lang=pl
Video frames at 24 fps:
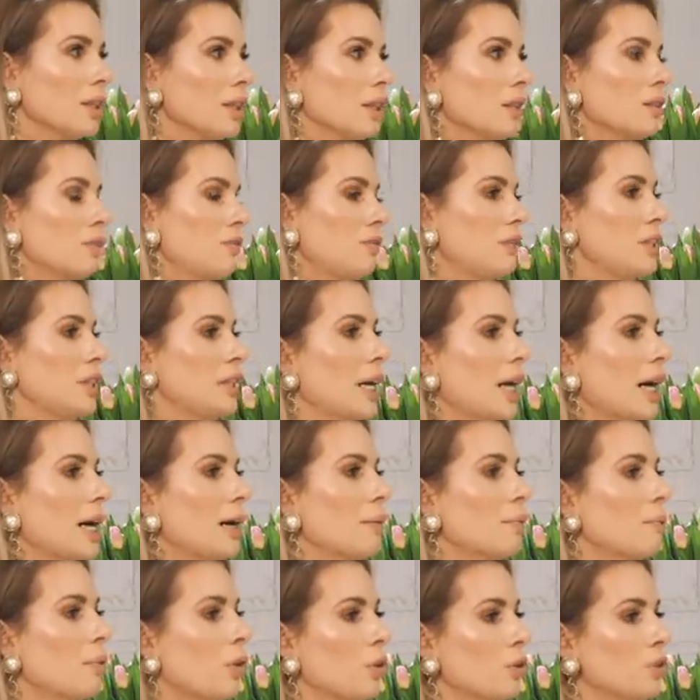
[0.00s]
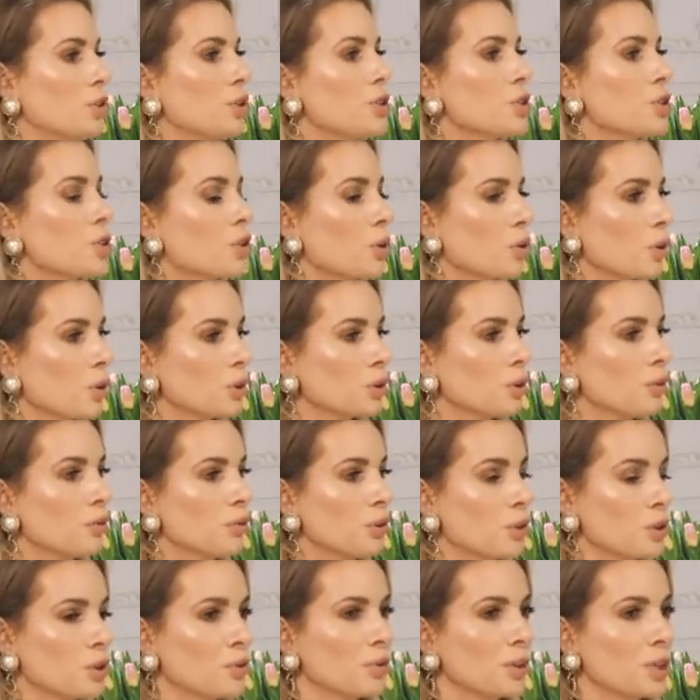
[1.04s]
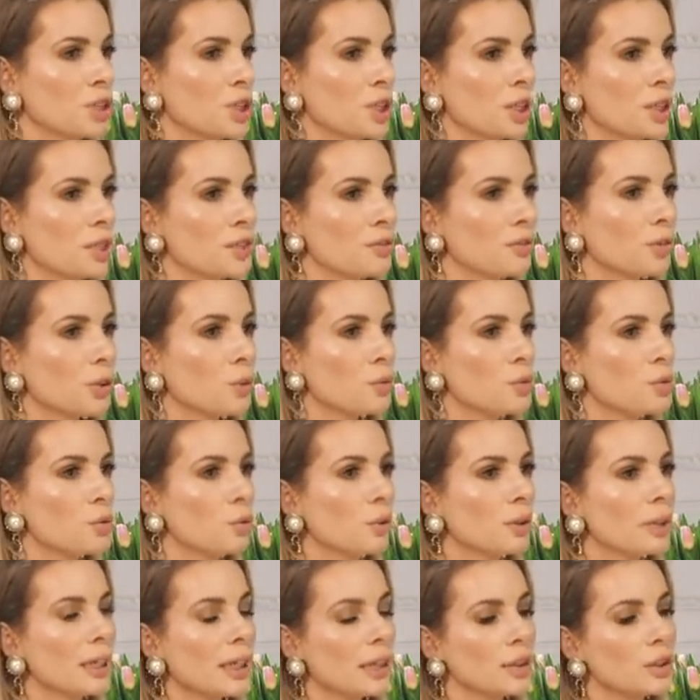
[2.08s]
ich wina, bo oni są gotowi do świadczenia swojej usługi,